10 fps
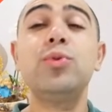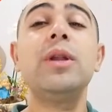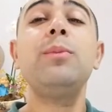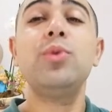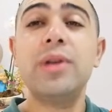
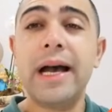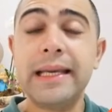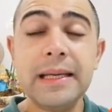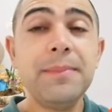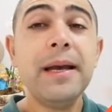buna
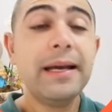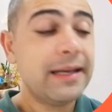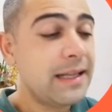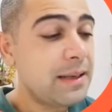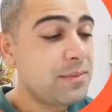mütakip
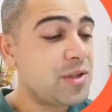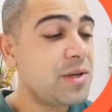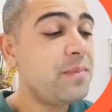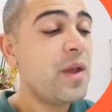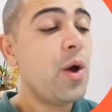ne
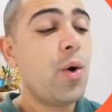demişim?